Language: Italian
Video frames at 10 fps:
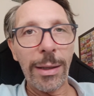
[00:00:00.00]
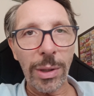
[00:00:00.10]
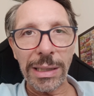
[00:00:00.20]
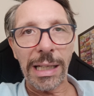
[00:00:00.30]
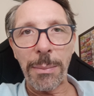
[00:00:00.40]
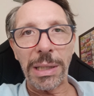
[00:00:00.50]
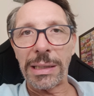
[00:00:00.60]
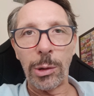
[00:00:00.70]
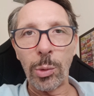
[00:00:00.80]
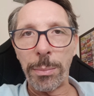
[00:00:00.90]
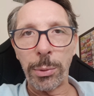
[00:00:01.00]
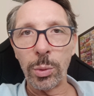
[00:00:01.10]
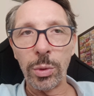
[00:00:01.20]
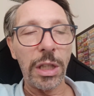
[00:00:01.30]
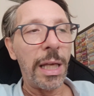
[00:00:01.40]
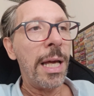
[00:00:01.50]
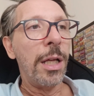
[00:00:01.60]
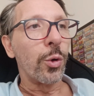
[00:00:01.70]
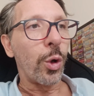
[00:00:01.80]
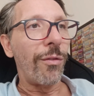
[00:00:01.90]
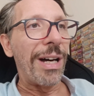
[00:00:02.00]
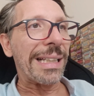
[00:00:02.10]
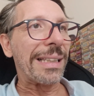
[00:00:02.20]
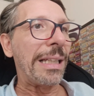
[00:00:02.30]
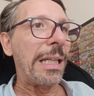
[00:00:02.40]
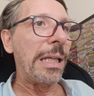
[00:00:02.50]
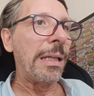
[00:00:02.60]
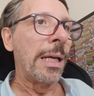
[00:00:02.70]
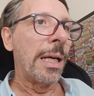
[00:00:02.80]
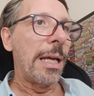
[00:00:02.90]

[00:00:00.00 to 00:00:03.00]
Guardate che perdere due punti, trovarti